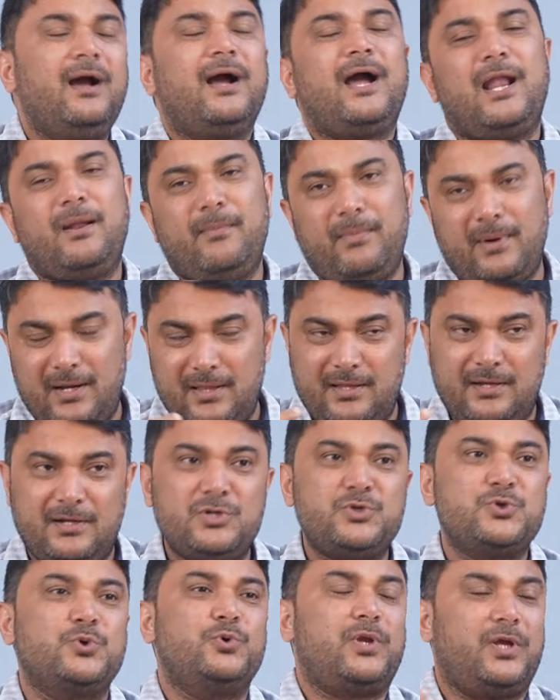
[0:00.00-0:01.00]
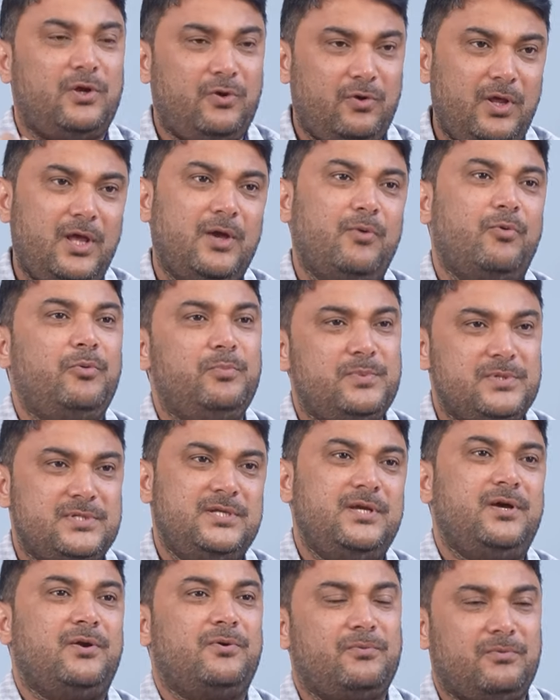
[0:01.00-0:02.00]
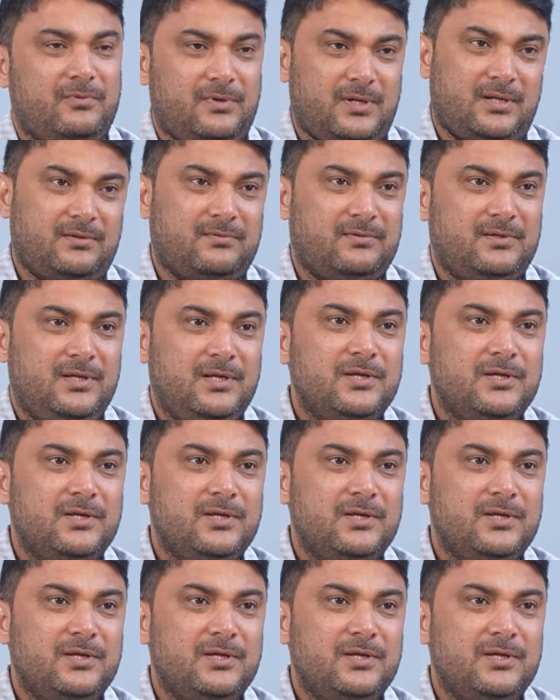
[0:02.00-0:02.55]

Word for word: కనబడలేదంటే షూటింగ్లో ఏవో బిజీ అనుకుంటారు